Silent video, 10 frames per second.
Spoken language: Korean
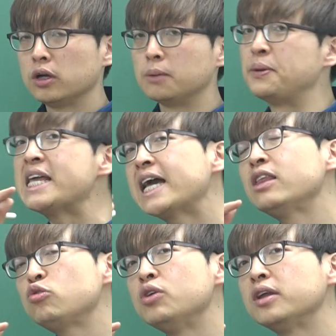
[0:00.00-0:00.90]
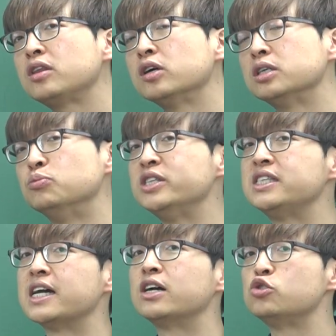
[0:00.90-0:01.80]
그 빈칸 뚫려 있던 그
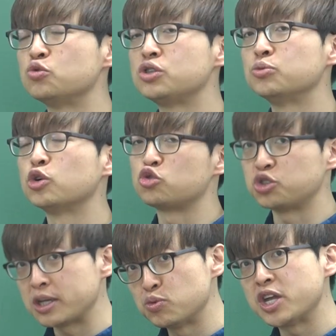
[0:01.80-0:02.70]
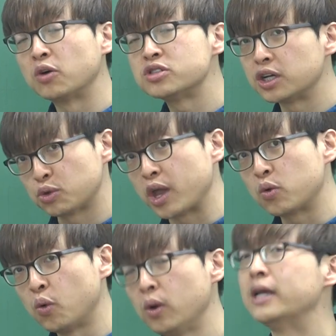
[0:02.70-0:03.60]
문장을 중심으로 주제문이 형성이 돼
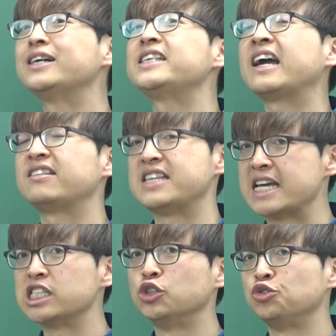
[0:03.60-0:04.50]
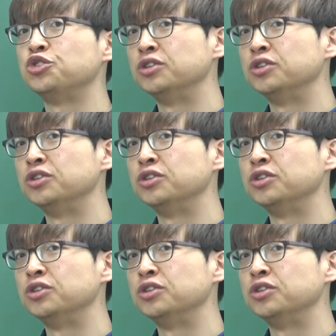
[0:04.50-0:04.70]
있고 끝에 가서 예시를